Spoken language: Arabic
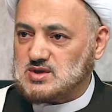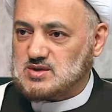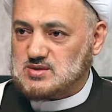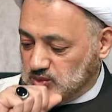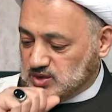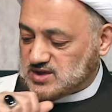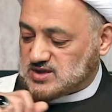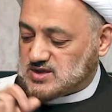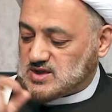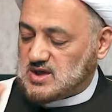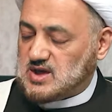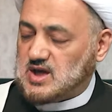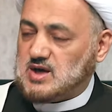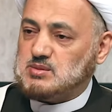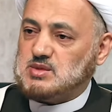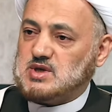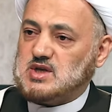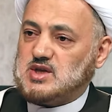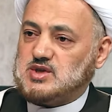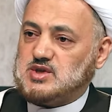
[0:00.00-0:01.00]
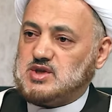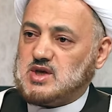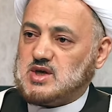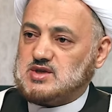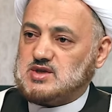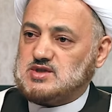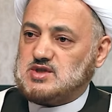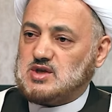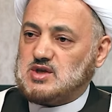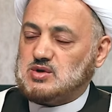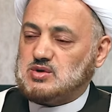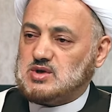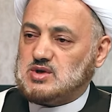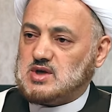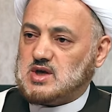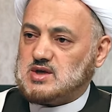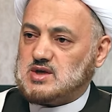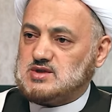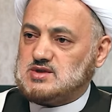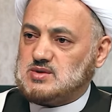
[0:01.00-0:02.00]
والسلام الذي أرسله
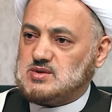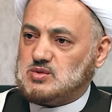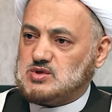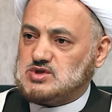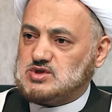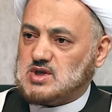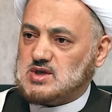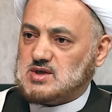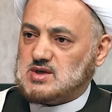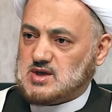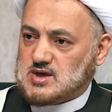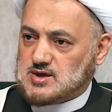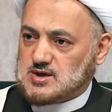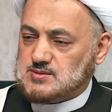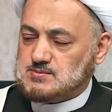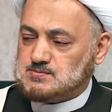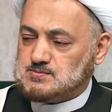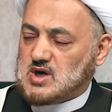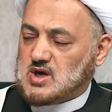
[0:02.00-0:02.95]
الله عز وجل لها